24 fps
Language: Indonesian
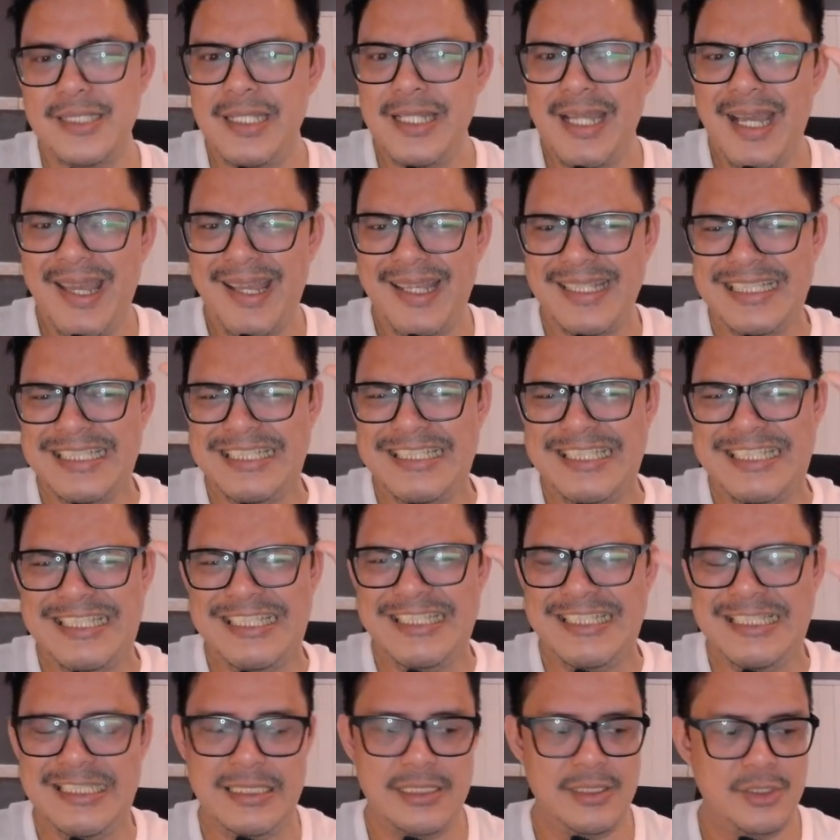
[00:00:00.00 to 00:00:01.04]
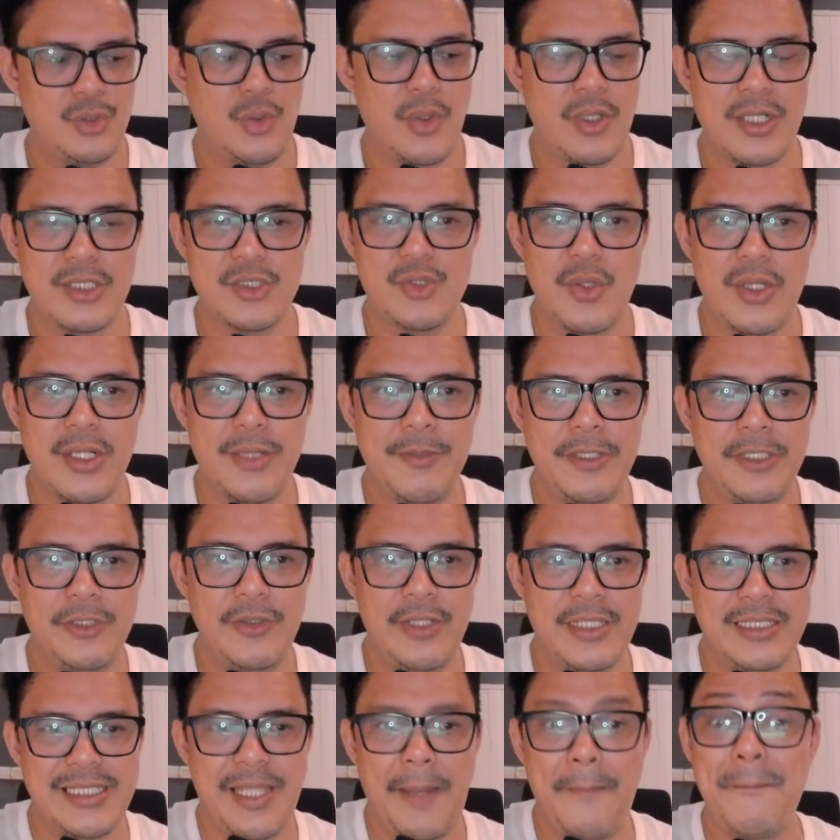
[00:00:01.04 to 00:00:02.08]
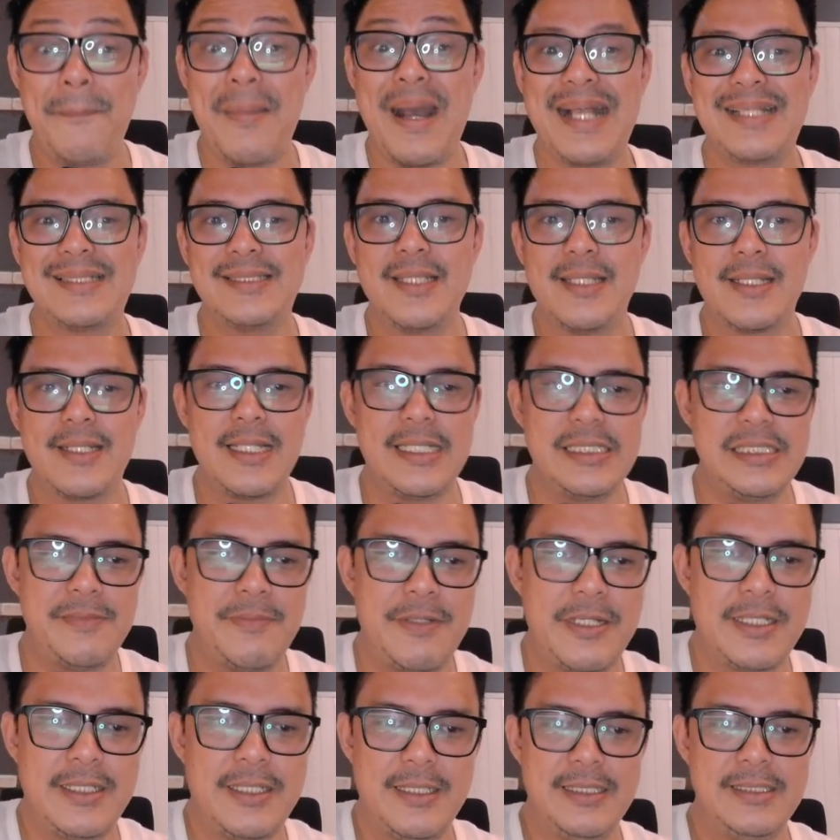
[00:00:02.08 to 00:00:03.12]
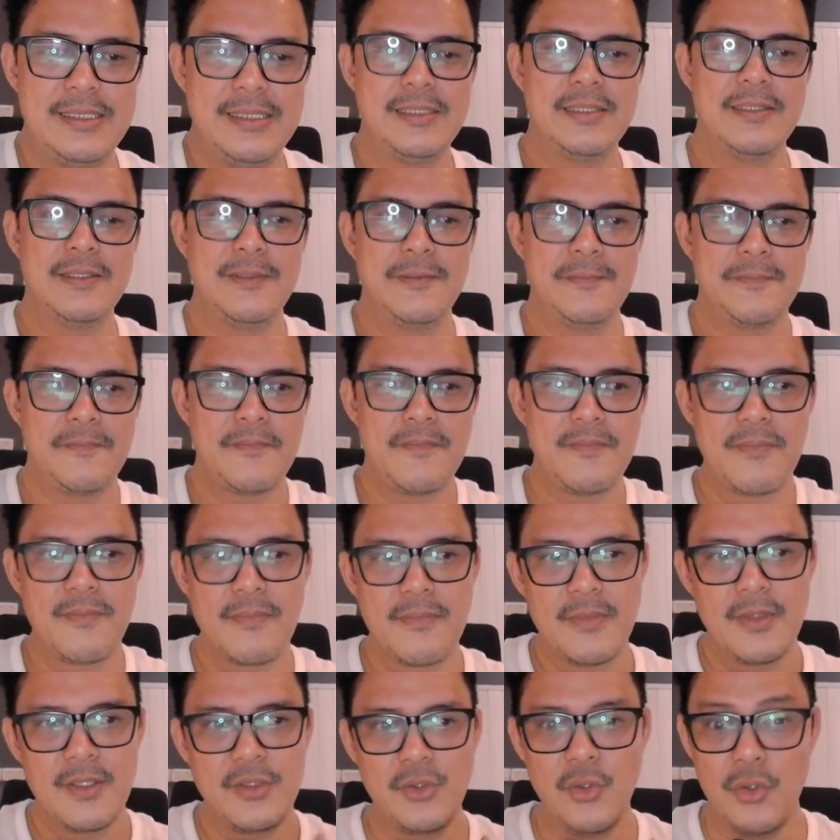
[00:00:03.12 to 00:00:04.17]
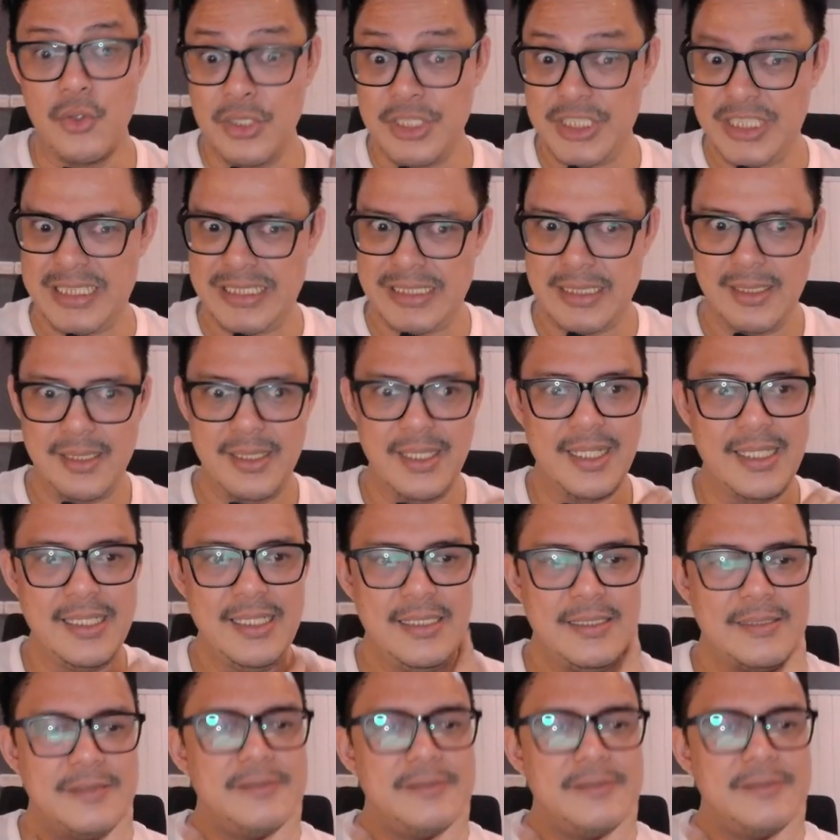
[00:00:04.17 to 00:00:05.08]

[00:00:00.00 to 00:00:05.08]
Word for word: Jadi kayak suara suara begitu guys, kayak pasir guys ibaratnya guys. Tuh, shh, ya kan?